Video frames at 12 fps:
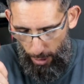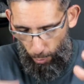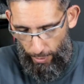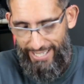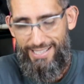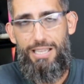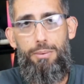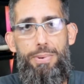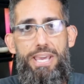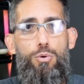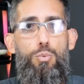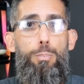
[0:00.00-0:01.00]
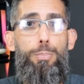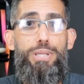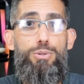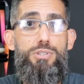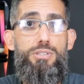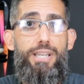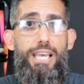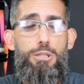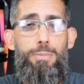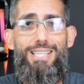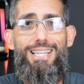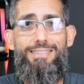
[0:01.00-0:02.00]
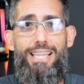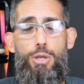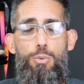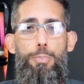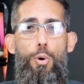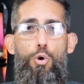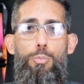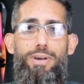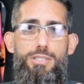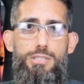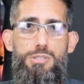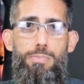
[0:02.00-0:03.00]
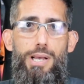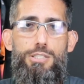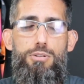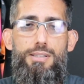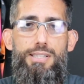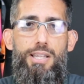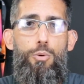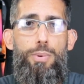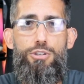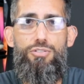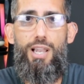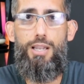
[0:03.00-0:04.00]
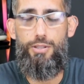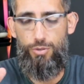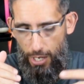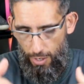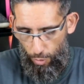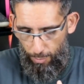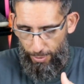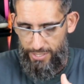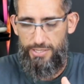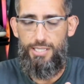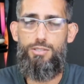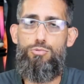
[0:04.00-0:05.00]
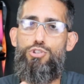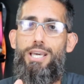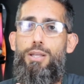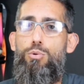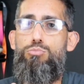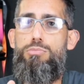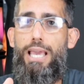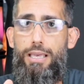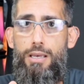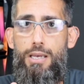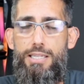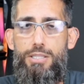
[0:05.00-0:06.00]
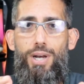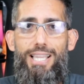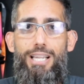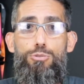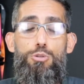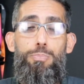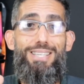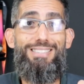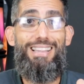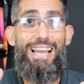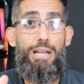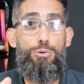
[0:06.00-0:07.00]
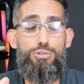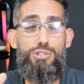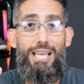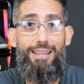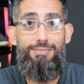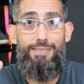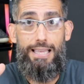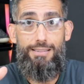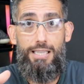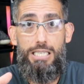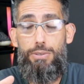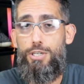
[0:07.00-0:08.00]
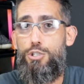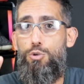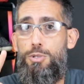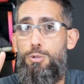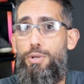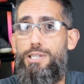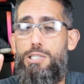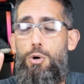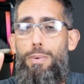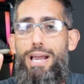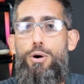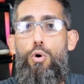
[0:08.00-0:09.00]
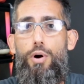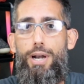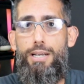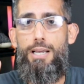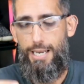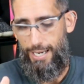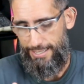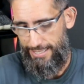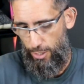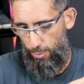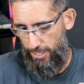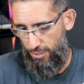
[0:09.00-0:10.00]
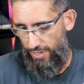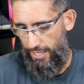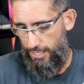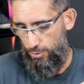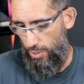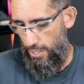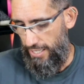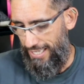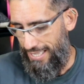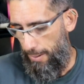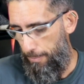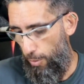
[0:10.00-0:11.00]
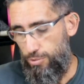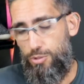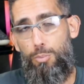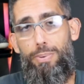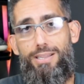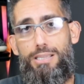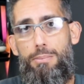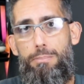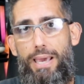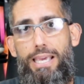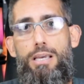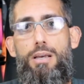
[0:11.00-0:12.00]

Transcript: o Kari também é comprido e estreito, mas ele tem um pouco mais de espaço lateralmente falando. O Precision já não tem. Então, galera dos pés largos, se atentem que eu acho que uma numeração maior, lateralmente falando, e na ponta do pé também,